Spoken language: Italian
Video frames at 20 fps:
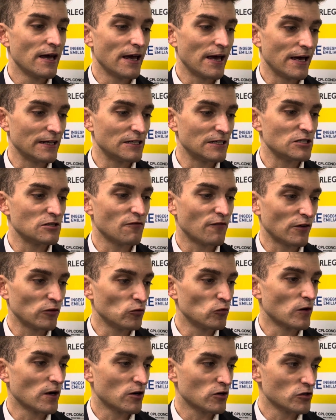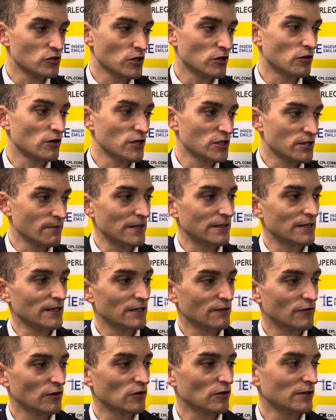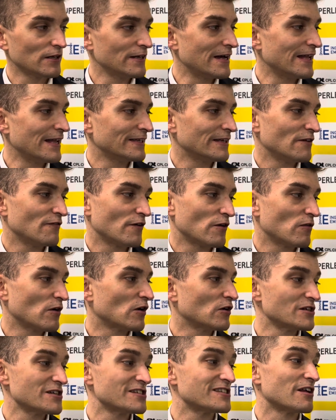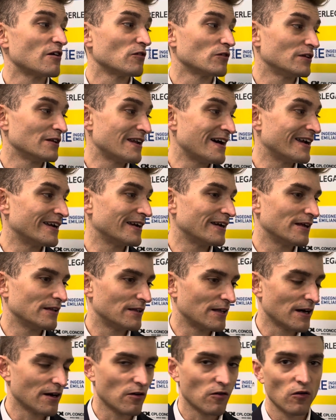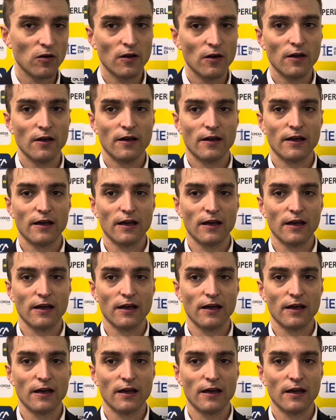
e si fa dura così non riesci a mettere in difficoltà gli altri, devi fare una cosa straordinaria in attacco.